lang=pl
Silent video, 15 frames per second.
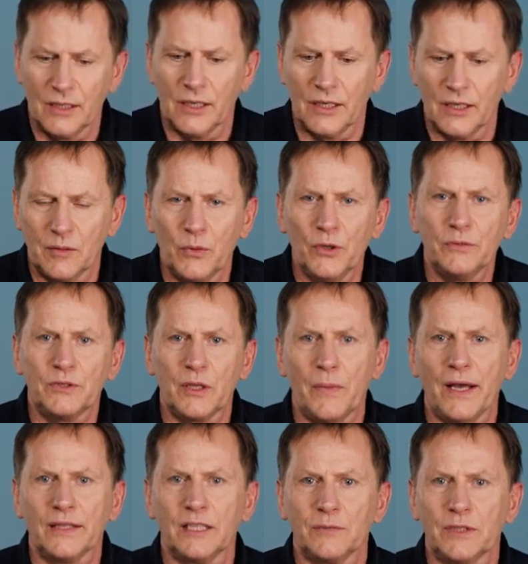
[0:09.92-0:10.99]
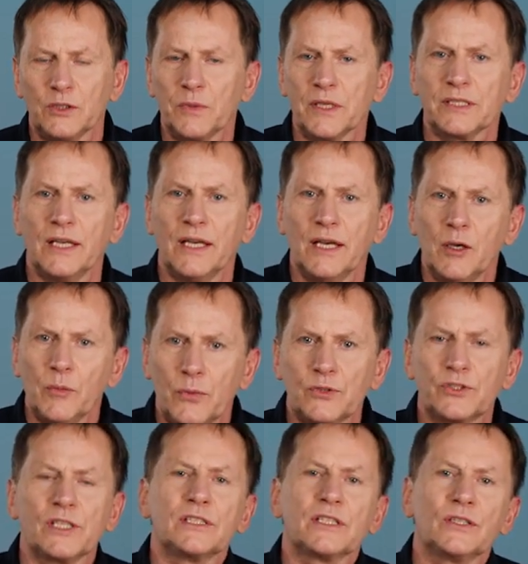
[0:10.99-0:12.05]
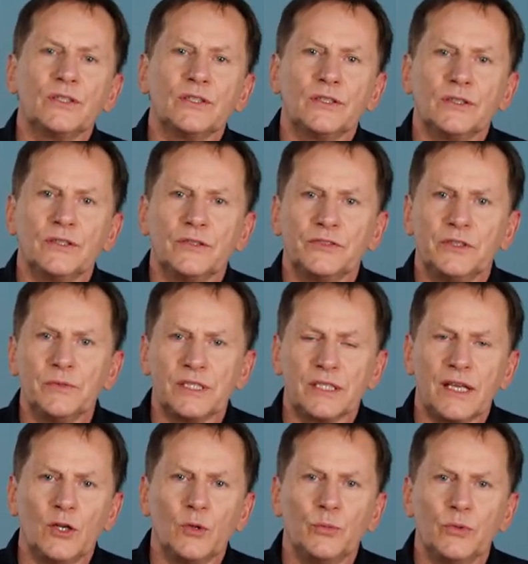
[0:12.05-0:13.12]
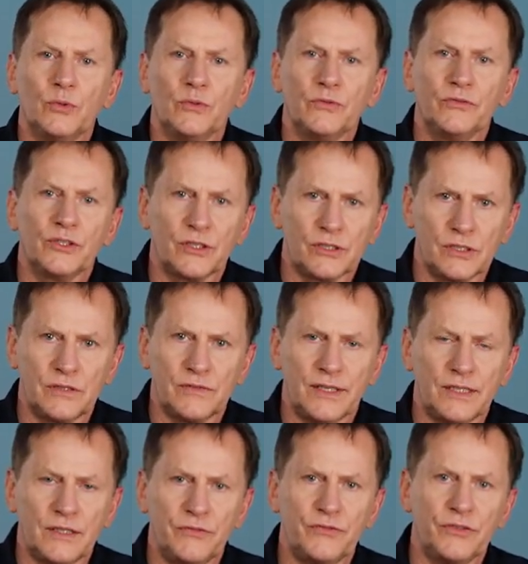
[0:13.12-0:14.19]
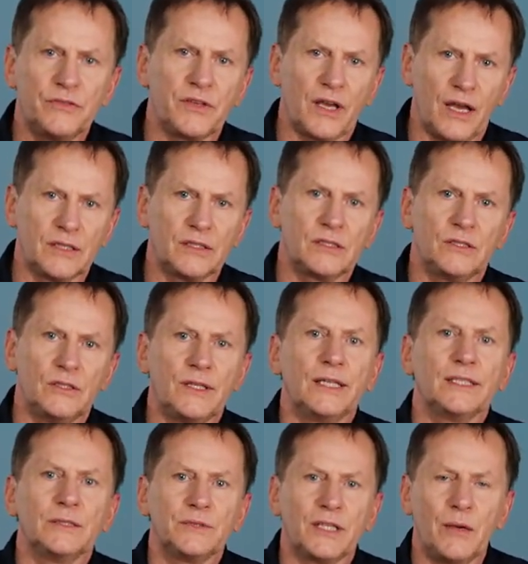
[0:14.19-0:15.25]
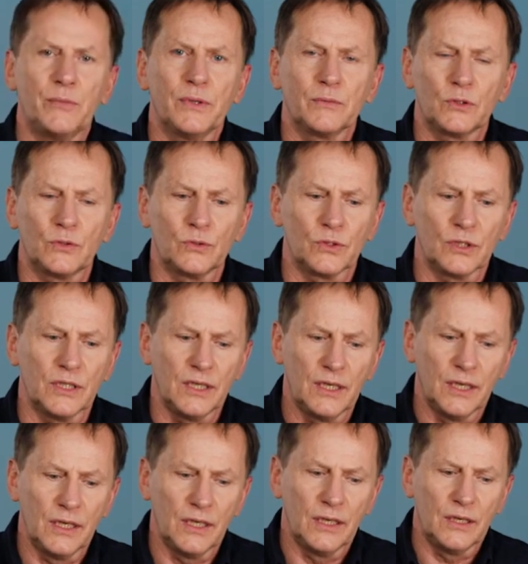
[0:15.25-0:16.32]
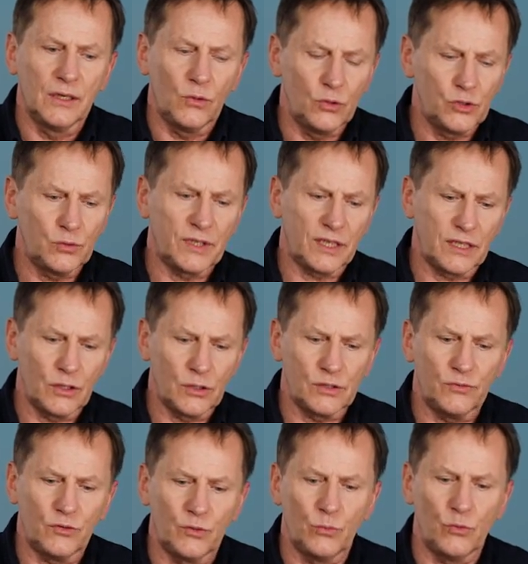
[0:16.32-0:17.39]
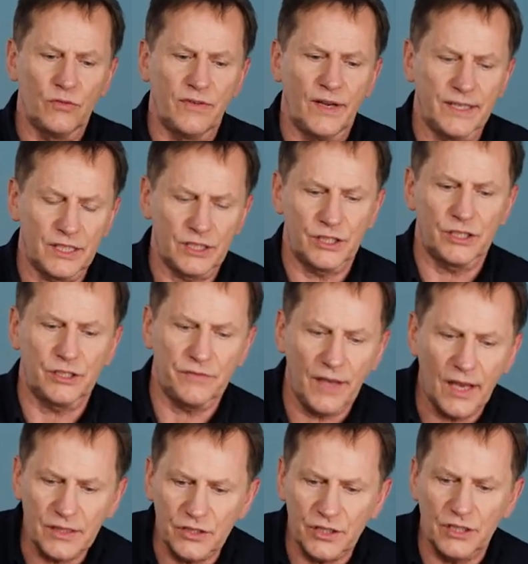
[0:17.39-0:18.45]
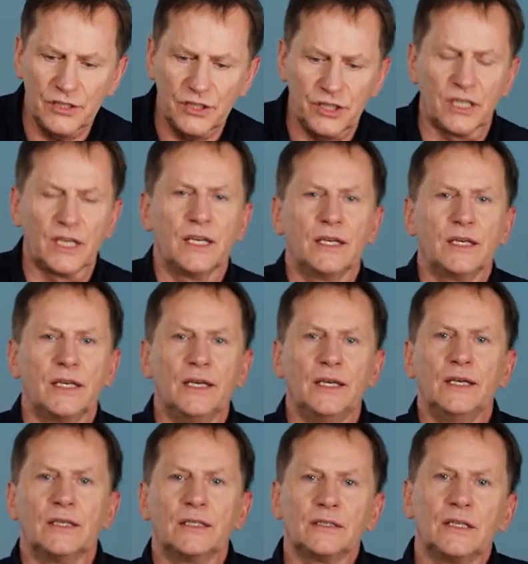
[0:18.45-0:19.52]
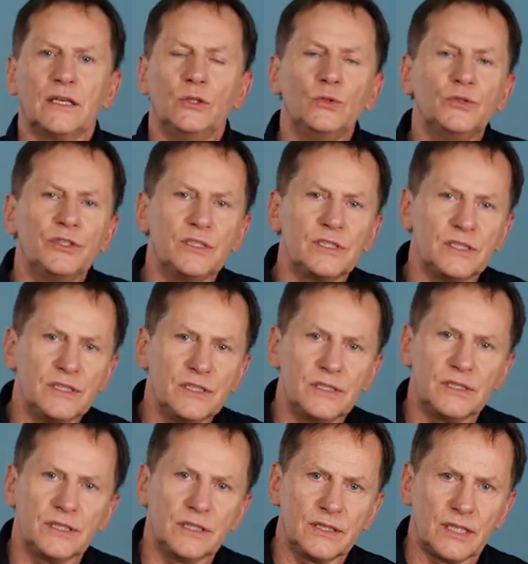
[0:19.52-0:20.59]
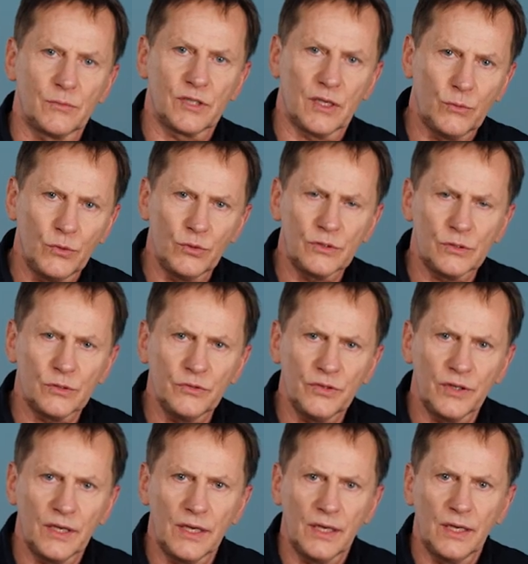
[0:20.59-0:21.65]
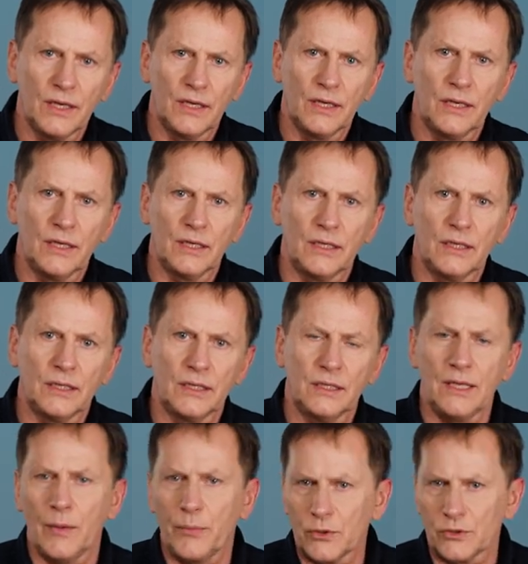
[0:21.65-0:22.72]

e, moim tematem. Natomiast podczas tego, w tym serialu był wykorzystywany wywiad z Donaldem Trumpem, który użył takiego sformułowania, że świat dzieli się na ludzi z instynktem zabójców i na